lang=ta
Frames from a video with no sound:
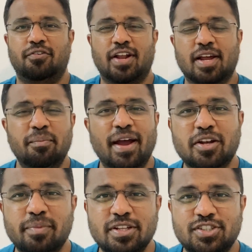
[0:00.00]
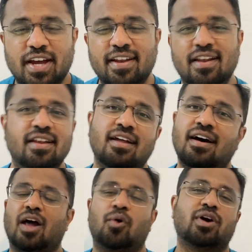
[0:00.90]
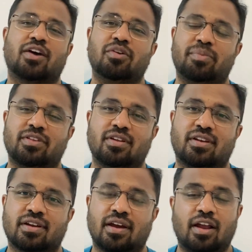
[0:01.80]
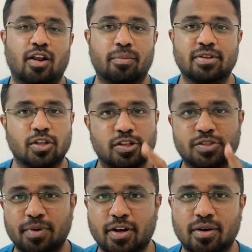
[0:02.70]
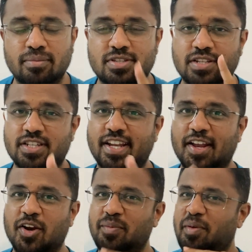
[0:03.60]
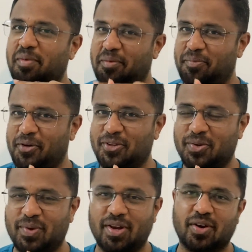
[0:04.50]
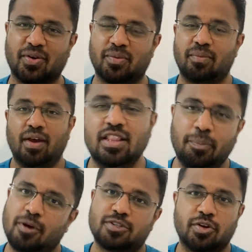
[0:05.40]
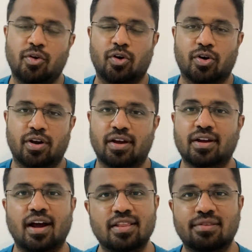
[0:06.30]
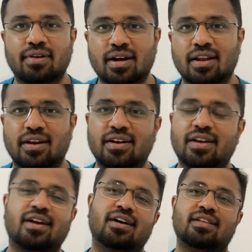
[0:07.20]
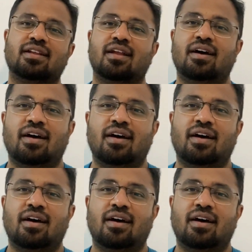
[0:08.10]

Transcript: வெல்கம் பேக் டு மை சேனல் நான் உங்க கவின் பேசிட்டு இருக்கேன் எல்லாருமே சந்தோஷமா இருக்கணும் சிரிச்சுக்கிட்டே இருக்கணும் எப்பவுமே பாசிட்டிவா இருக்கணும் இந்த பாசிட்டிவ் நோட்டோட காத்து வாக்குல ரெண்டு காதல்